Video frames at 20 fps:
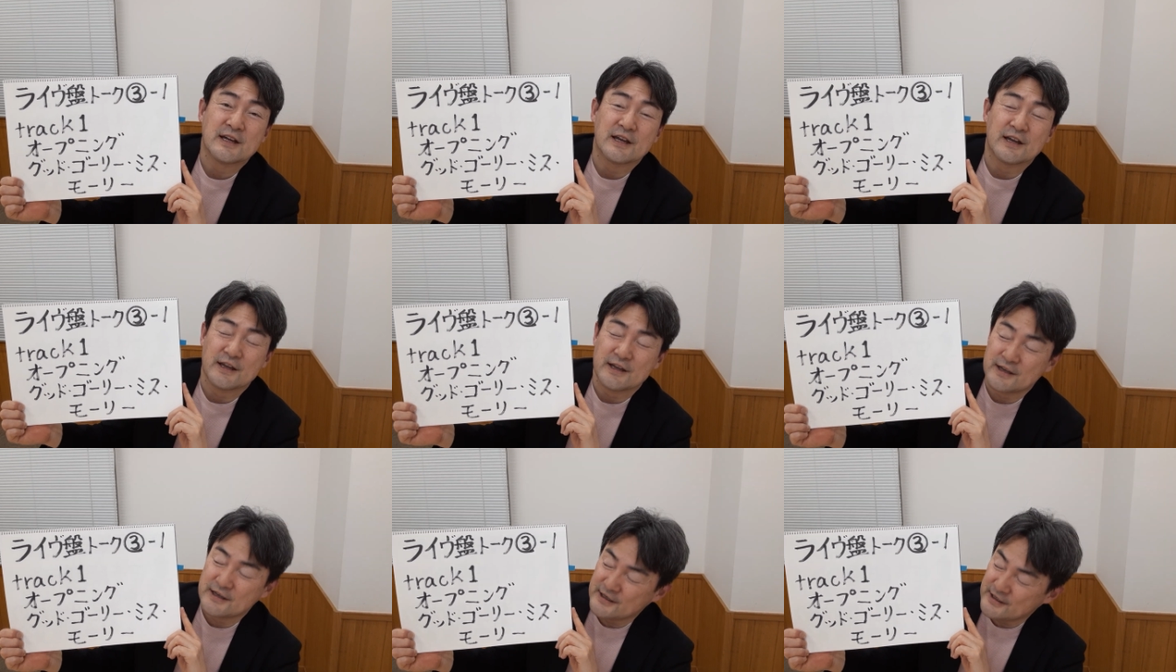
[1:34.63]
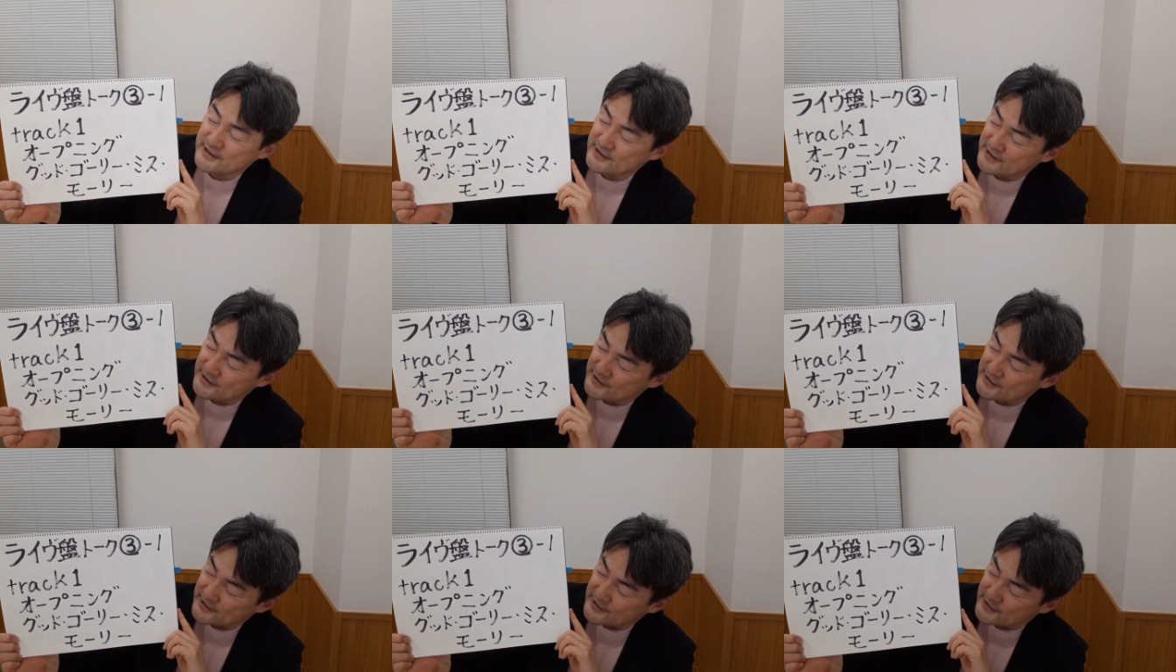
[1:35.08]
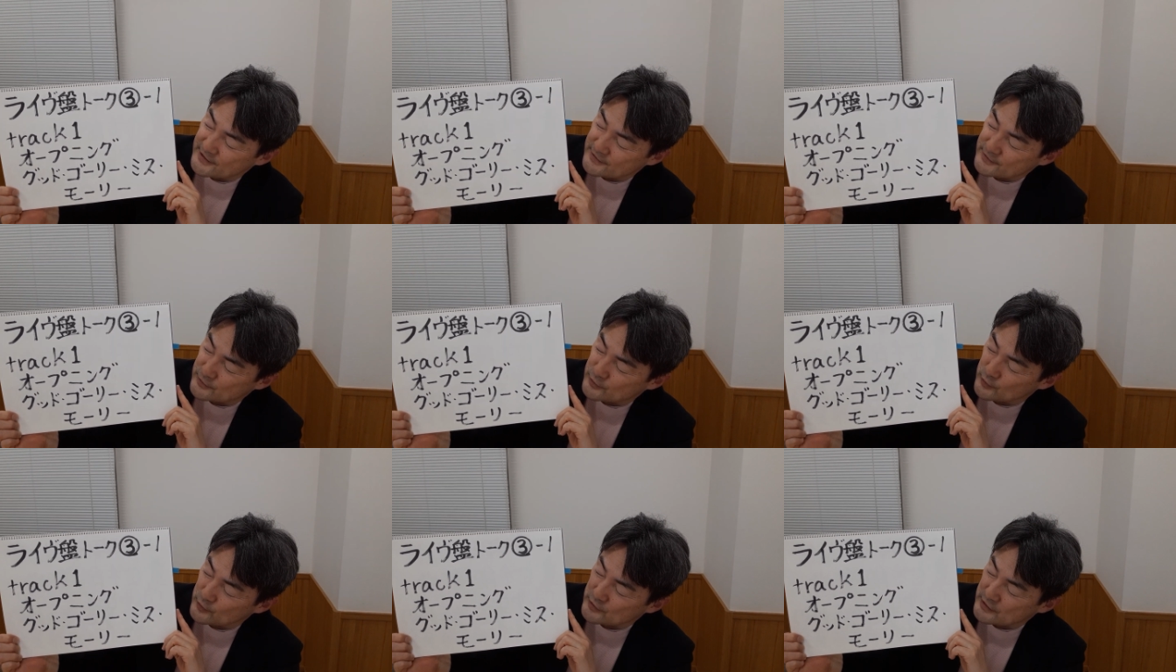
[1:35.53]

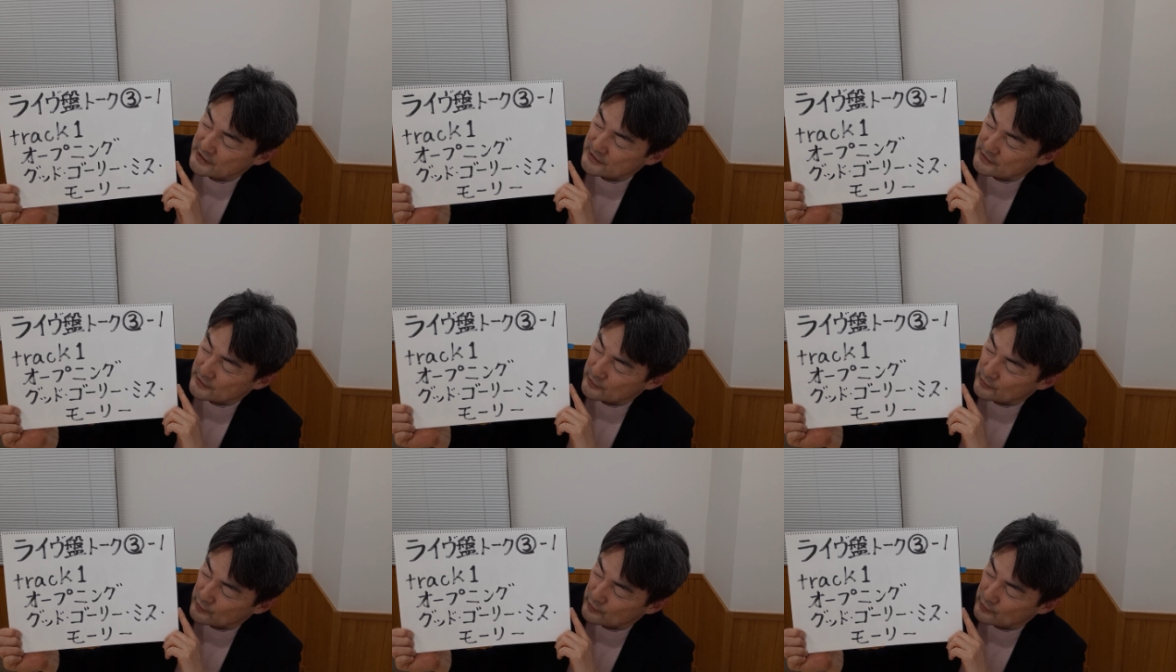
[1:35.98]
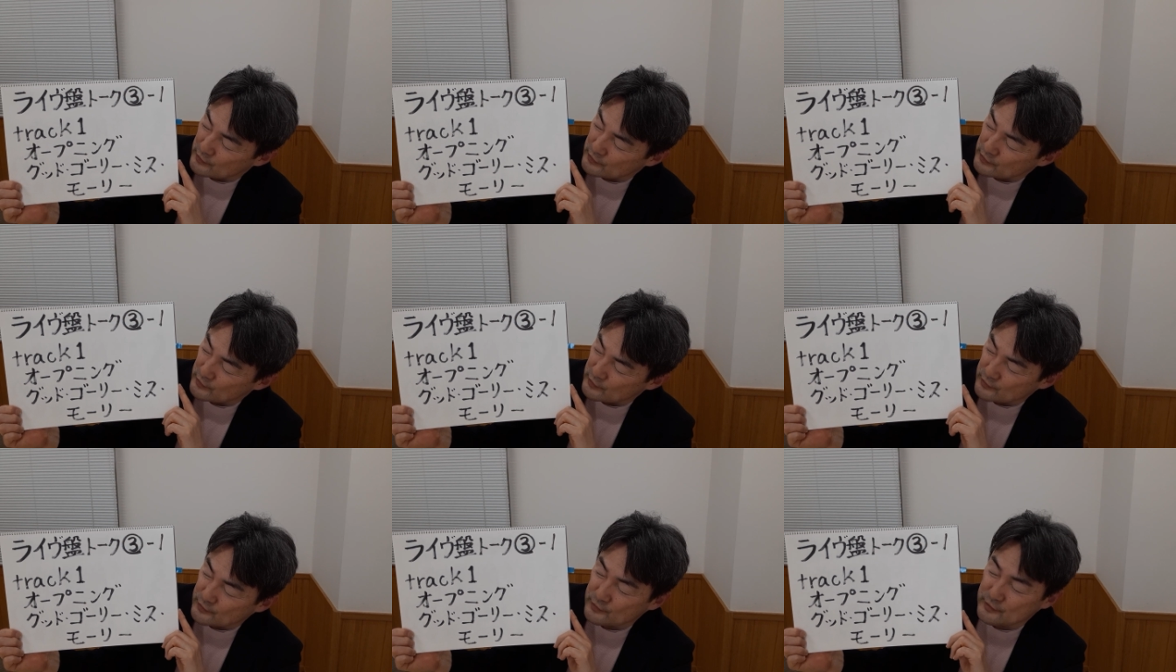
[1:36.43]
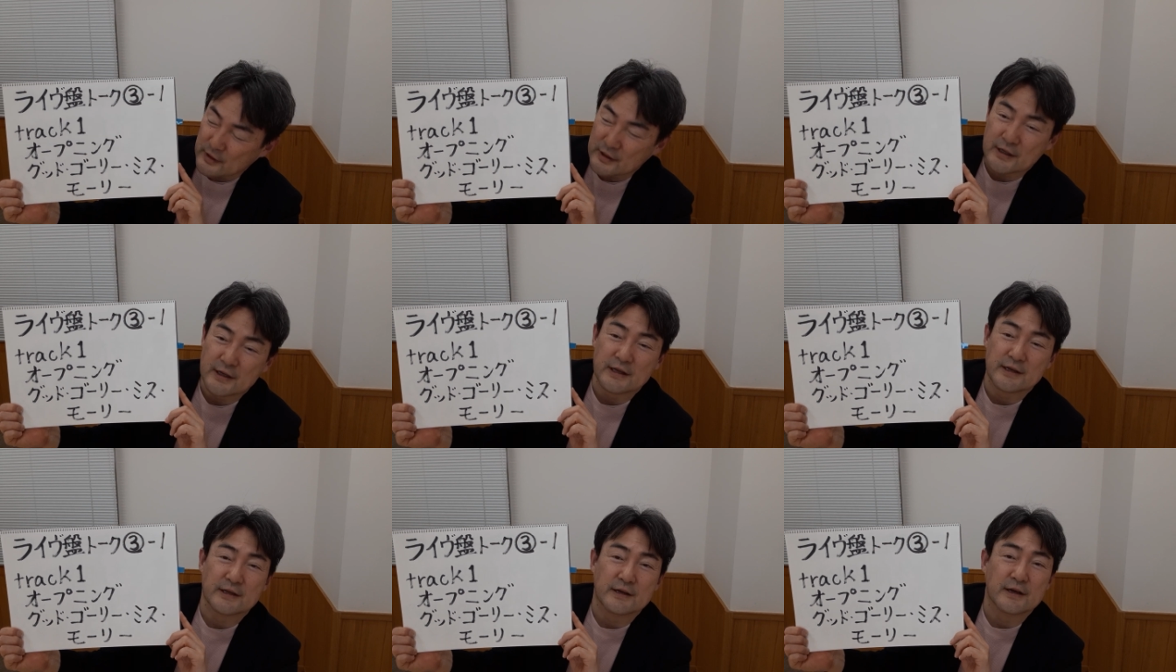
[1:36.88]
えー、どうなんだろうよくわ
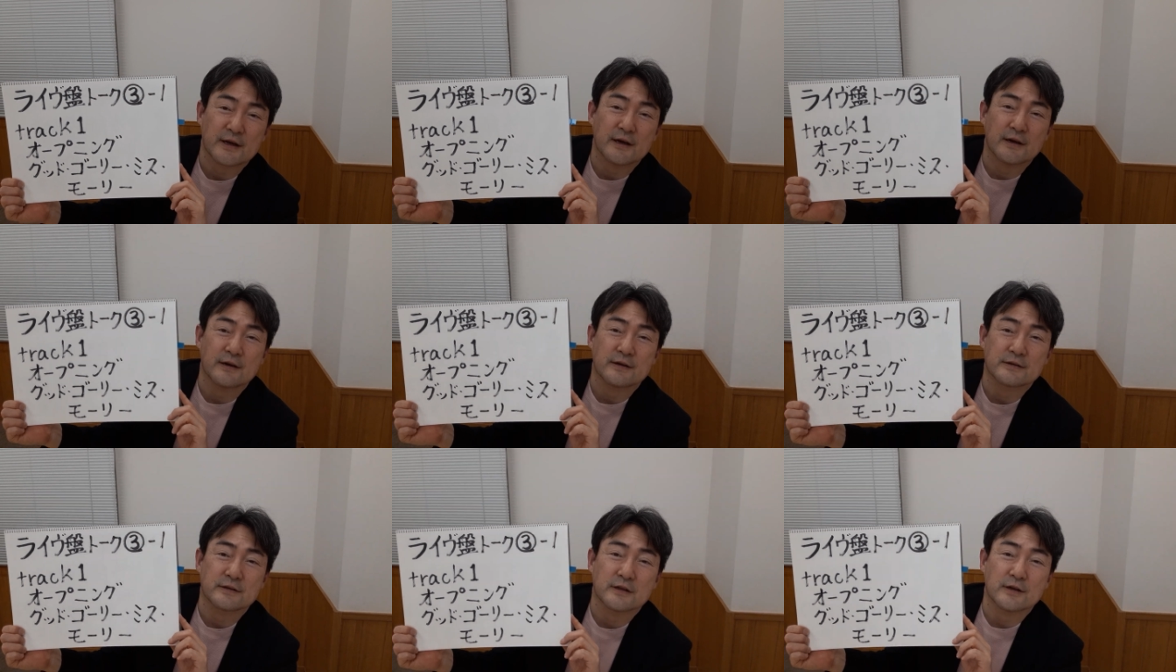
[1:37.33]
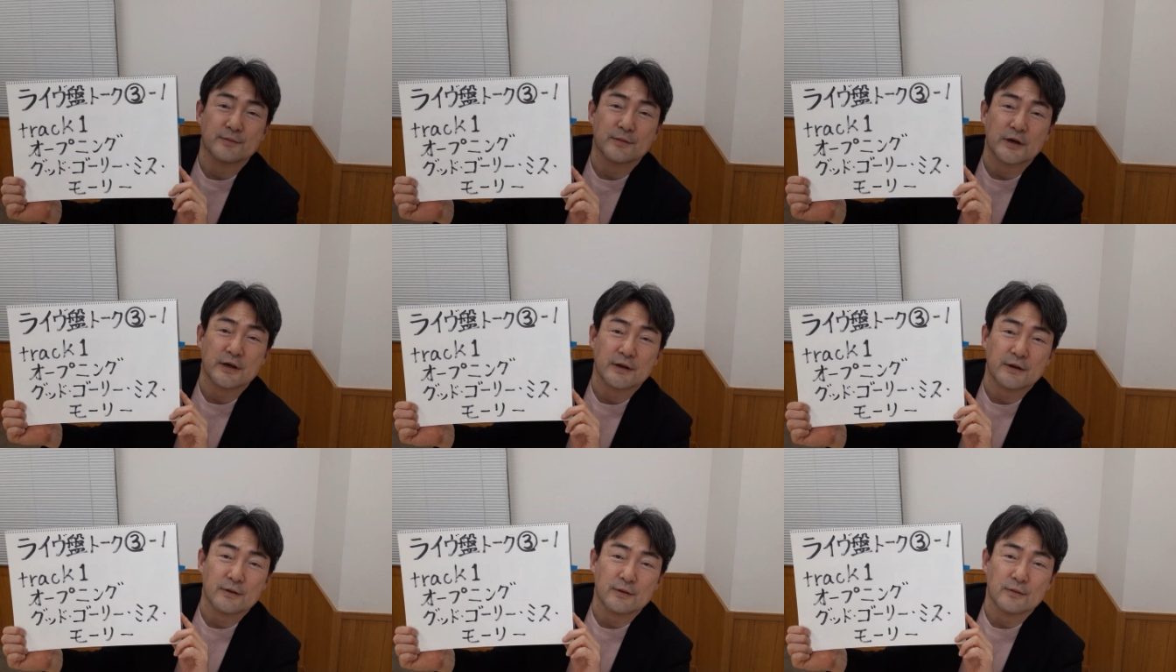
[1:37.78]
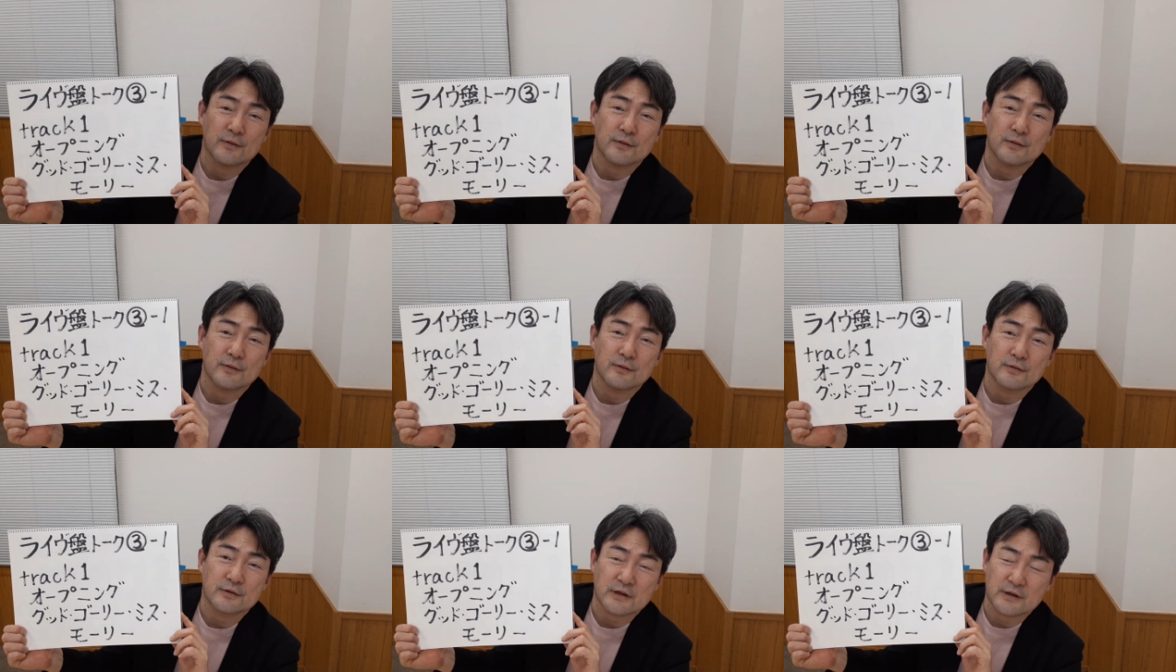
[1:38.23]
からんか名前
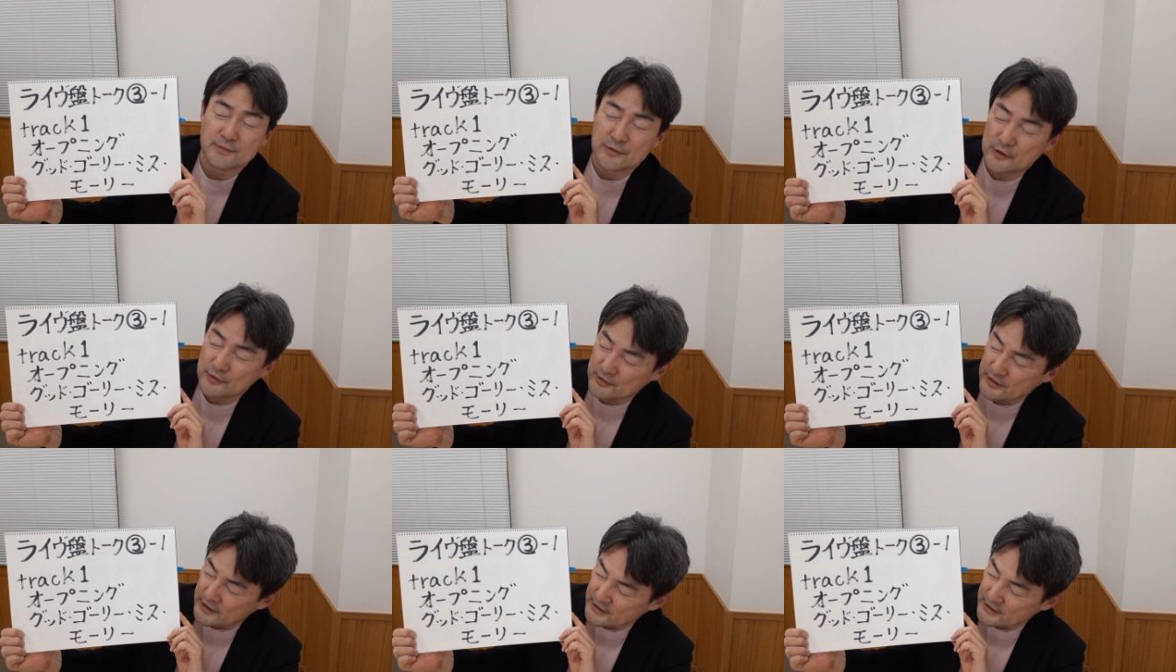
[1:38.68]
をお名前を